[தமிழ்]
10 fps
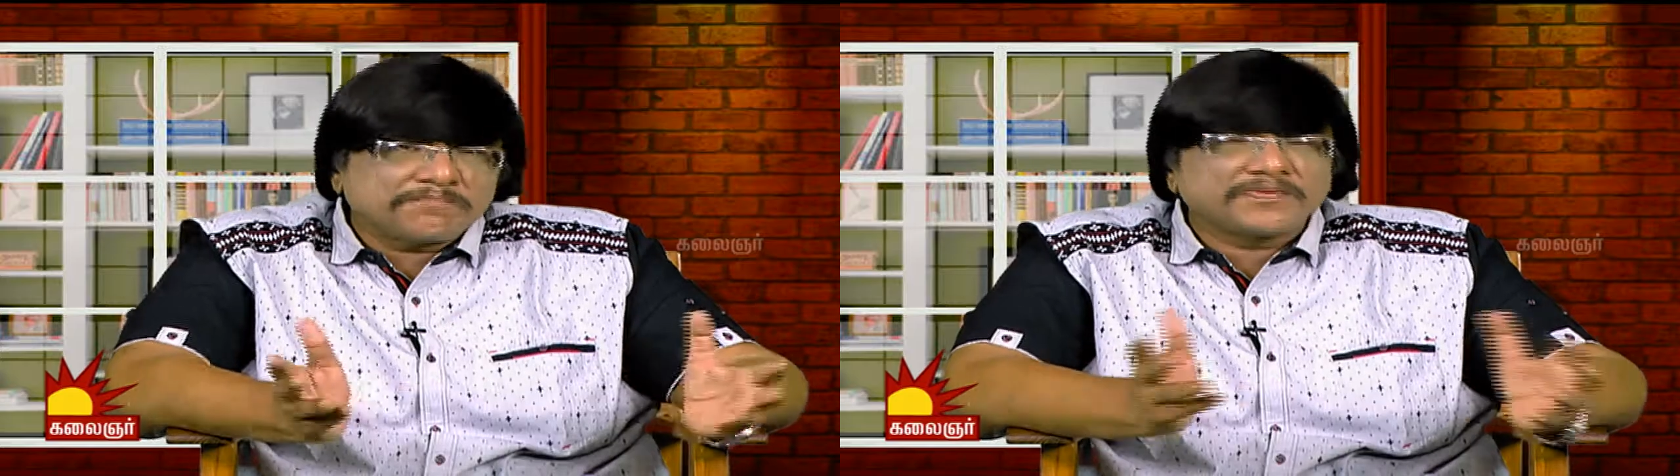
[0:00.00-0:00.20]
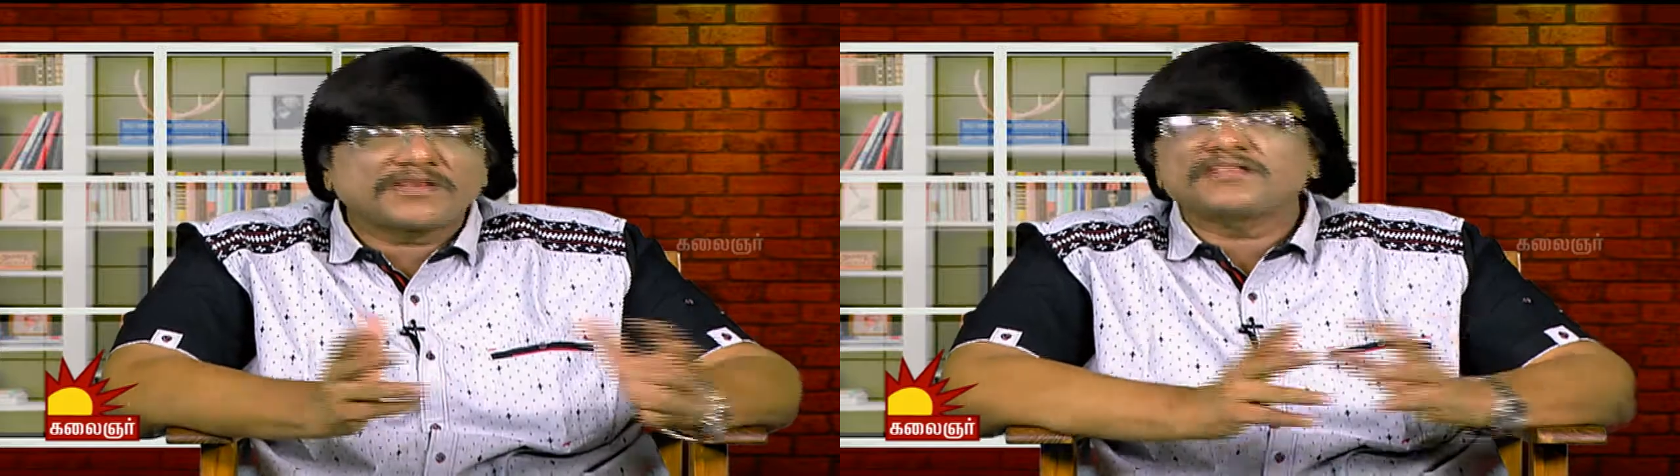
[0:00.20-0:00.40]

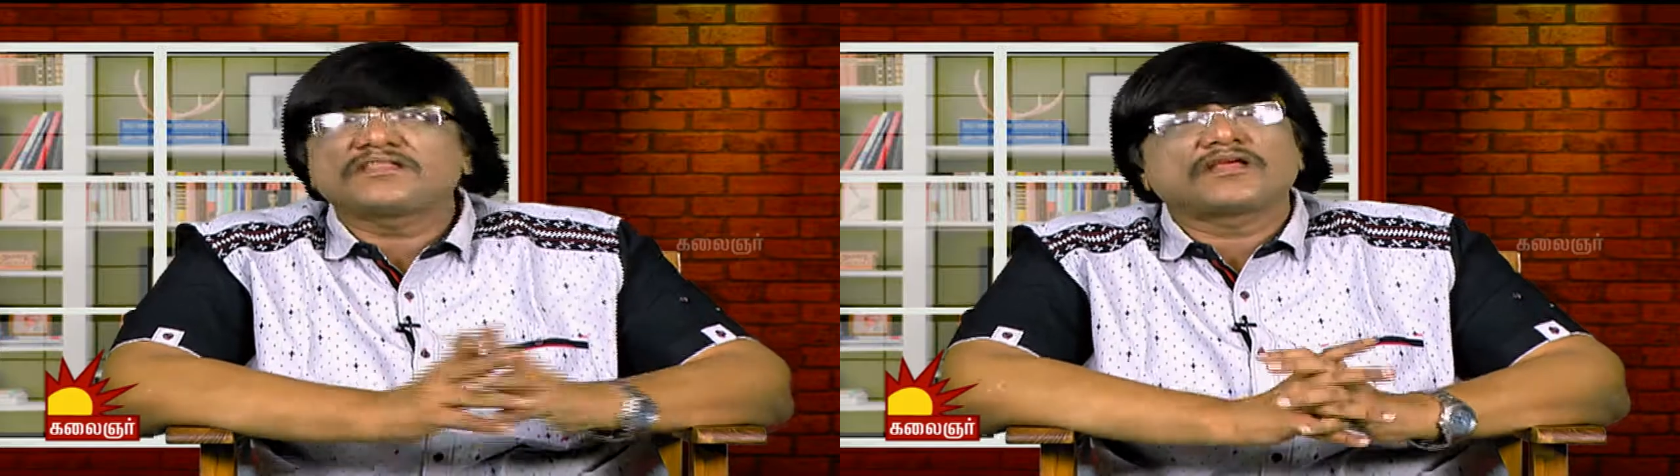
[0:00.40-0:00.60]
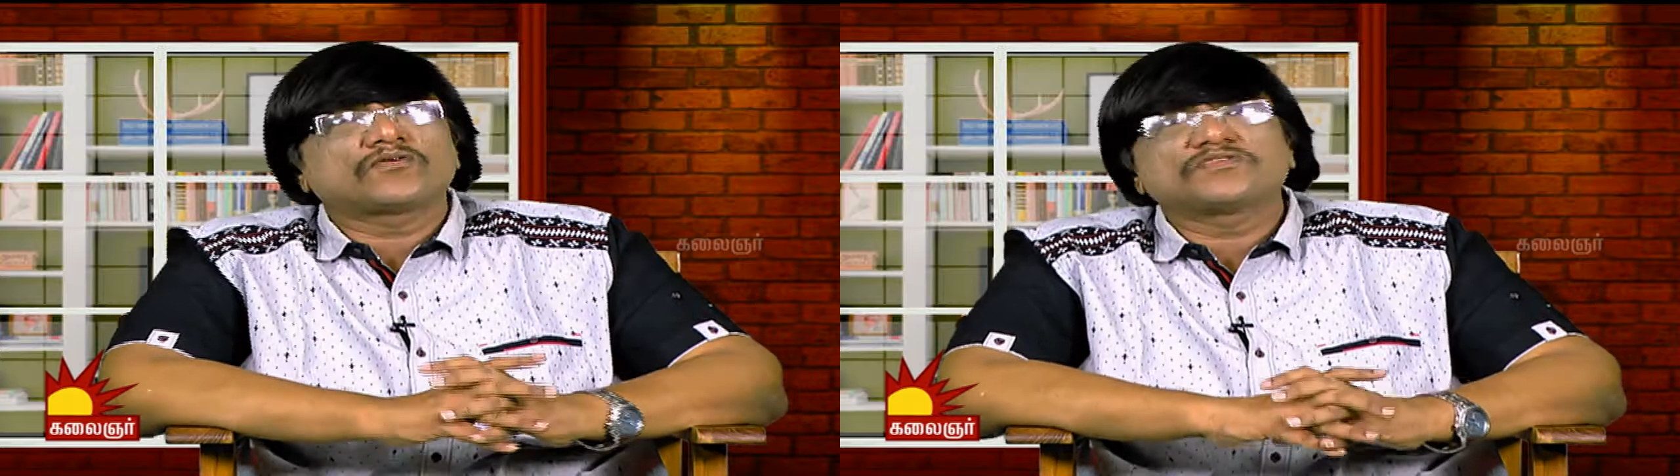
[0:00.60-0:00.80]
பிரிந்து
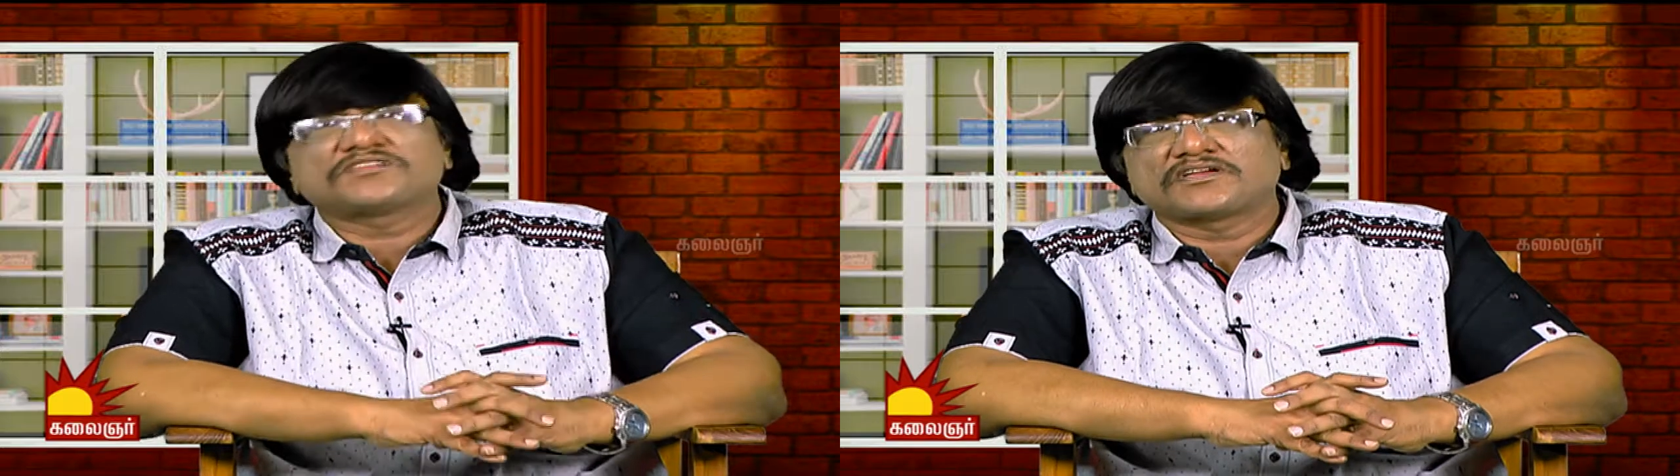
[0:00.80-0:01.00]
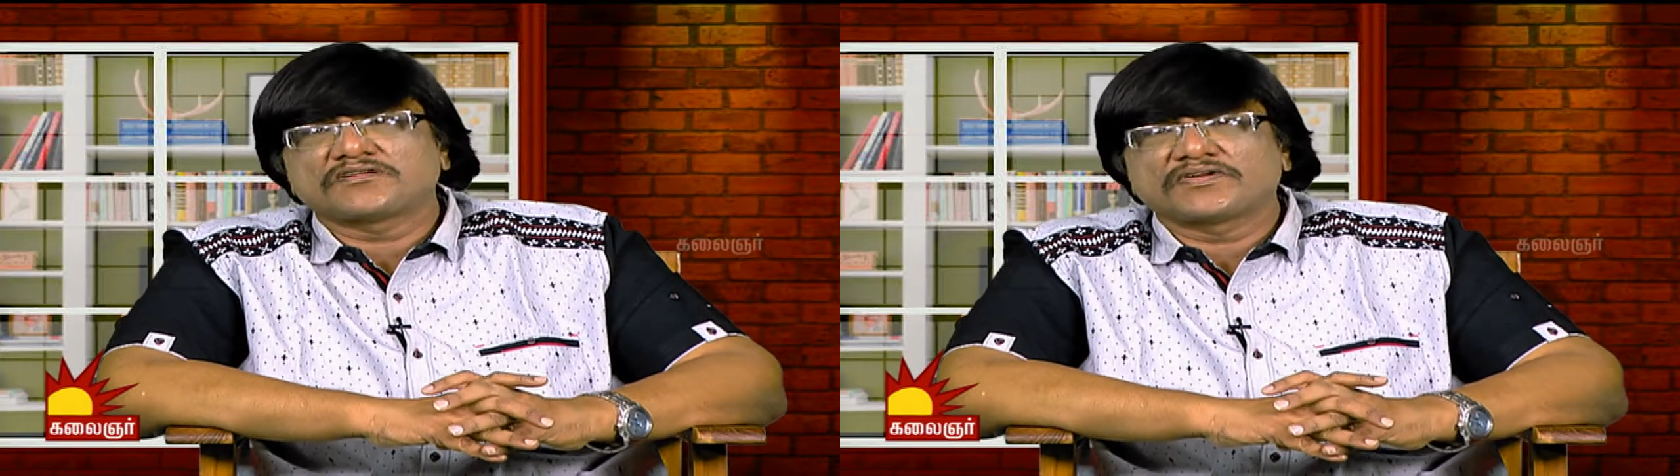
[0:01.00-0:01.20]
எங்கோ
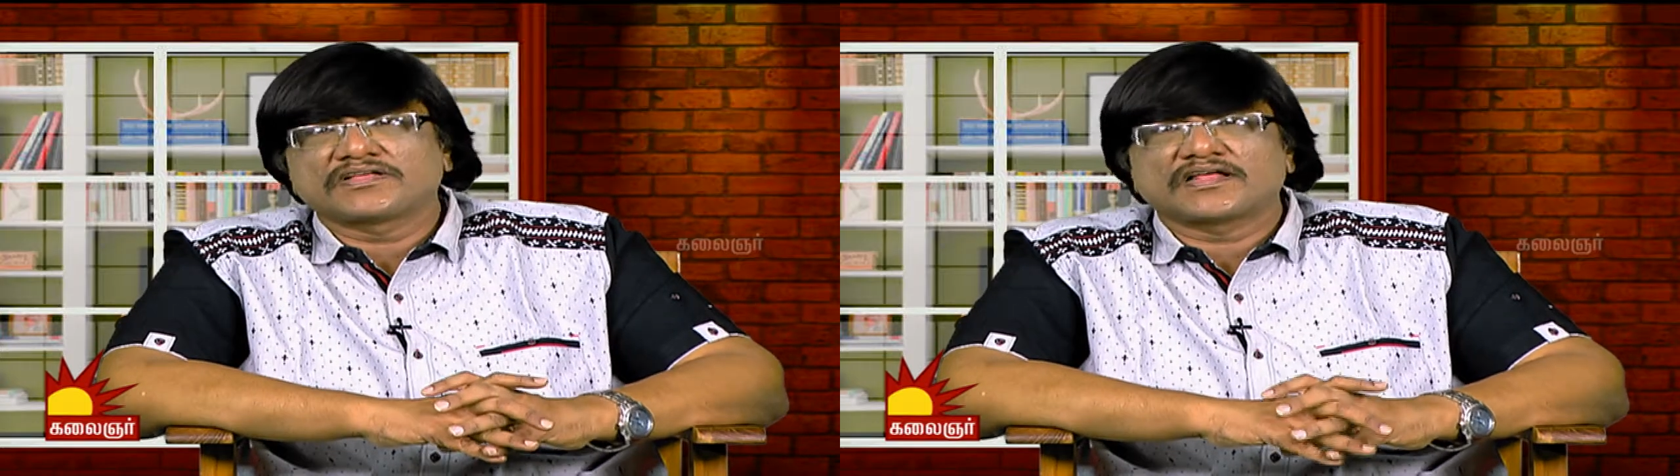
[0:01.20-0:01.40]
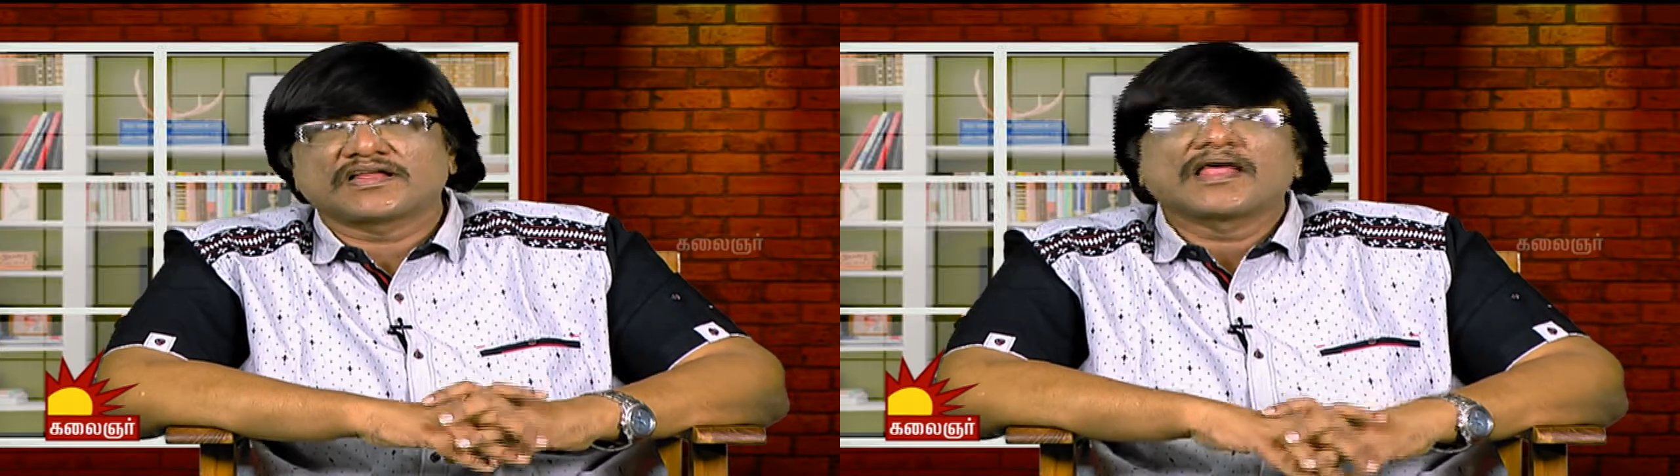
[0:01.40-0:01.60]
சென்று
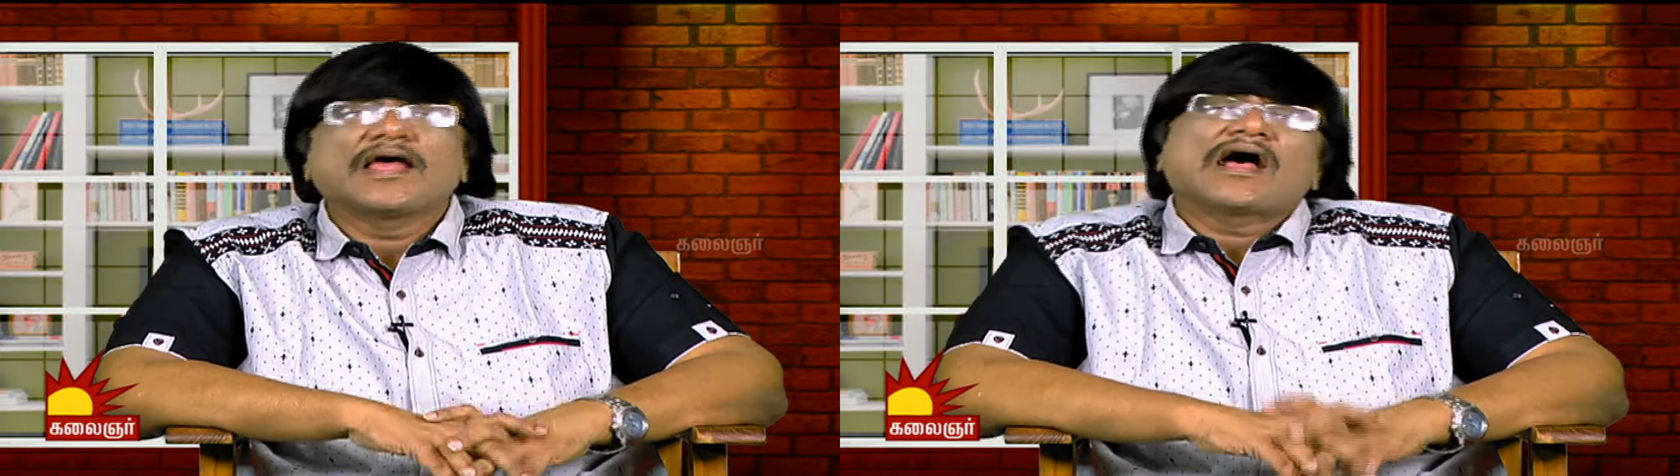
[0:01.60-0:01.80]
விடுகிறார்